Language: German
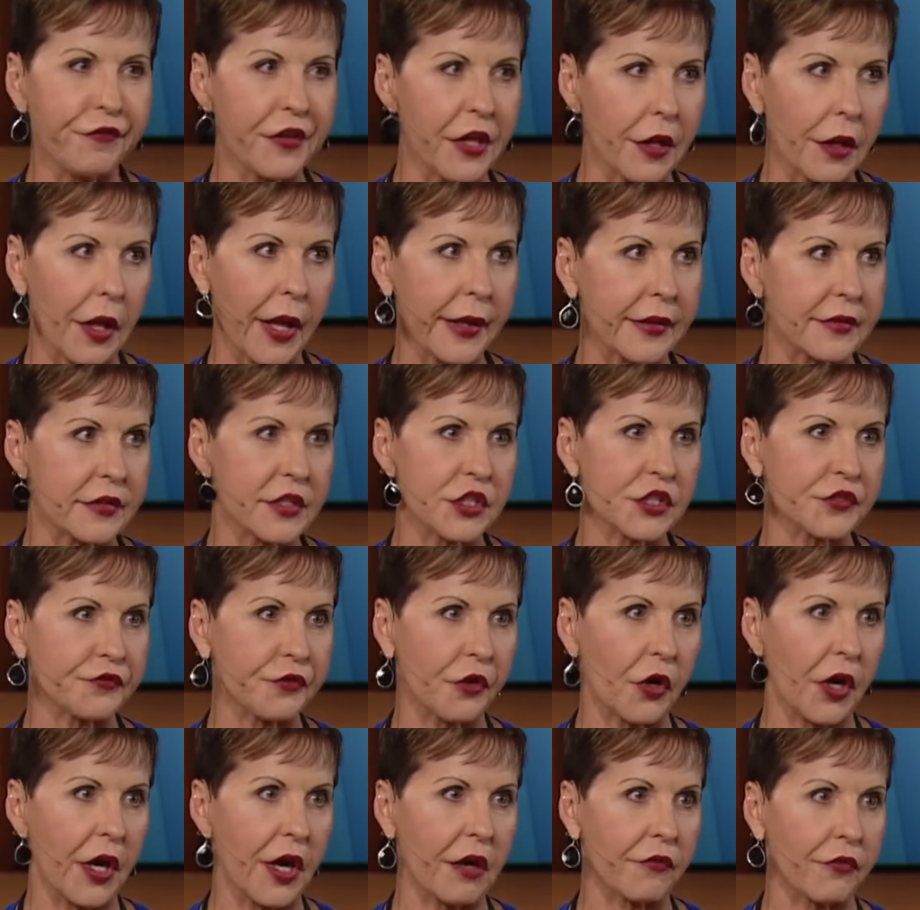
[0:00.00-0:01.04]
fühlen wirst,
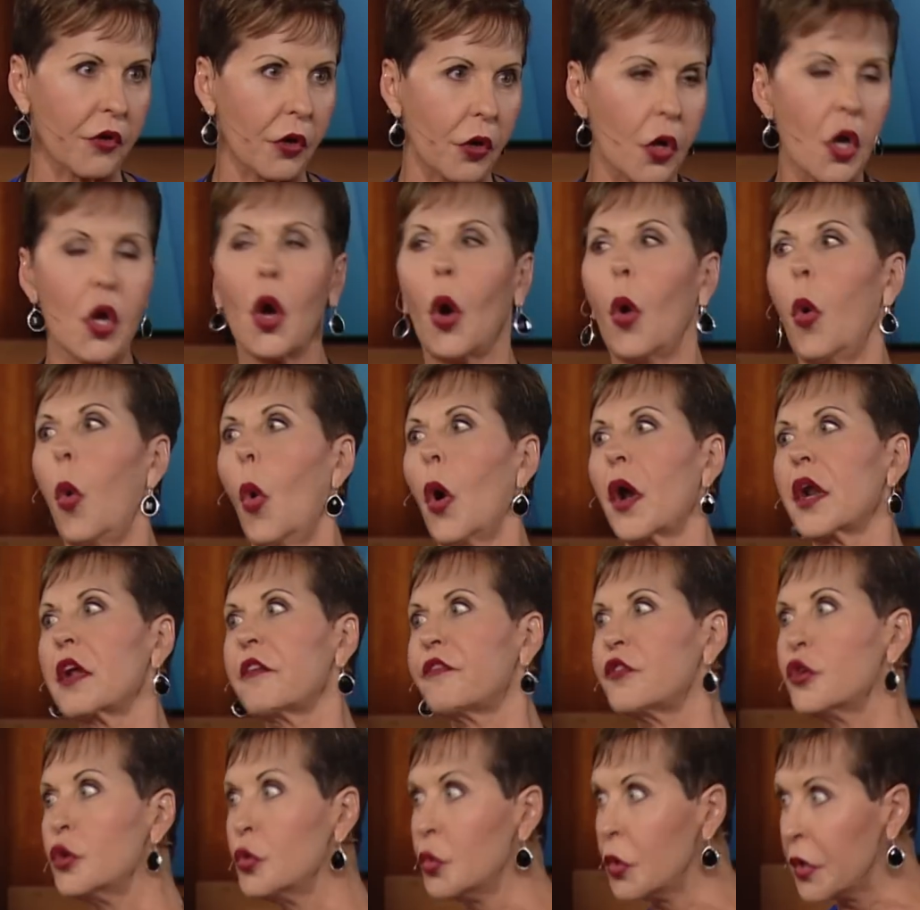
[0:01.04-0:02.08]
wenn du nie
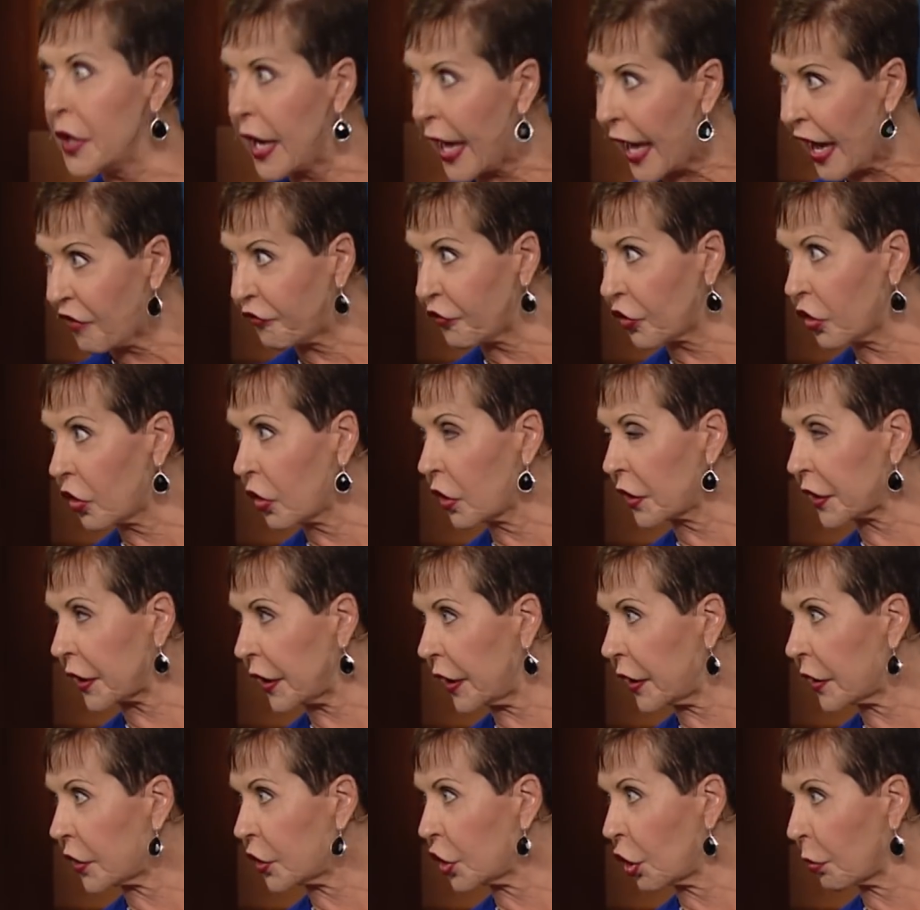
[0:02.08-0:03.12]
Erfolg haben
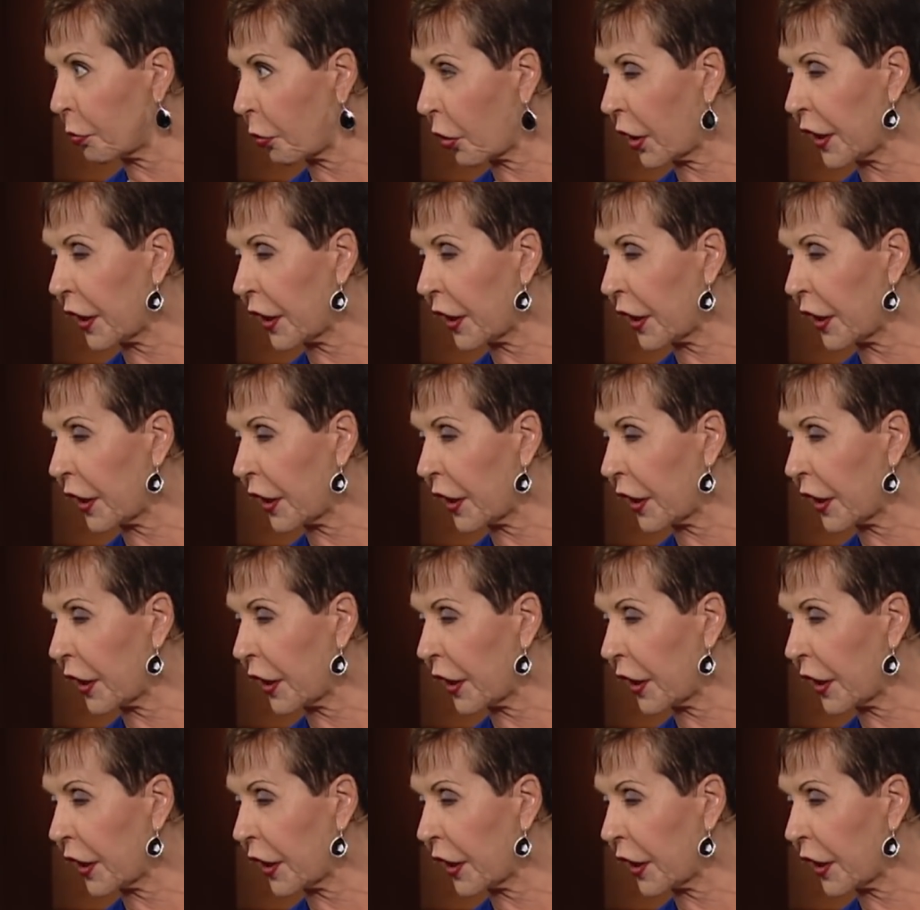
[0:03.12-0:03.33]
wirst?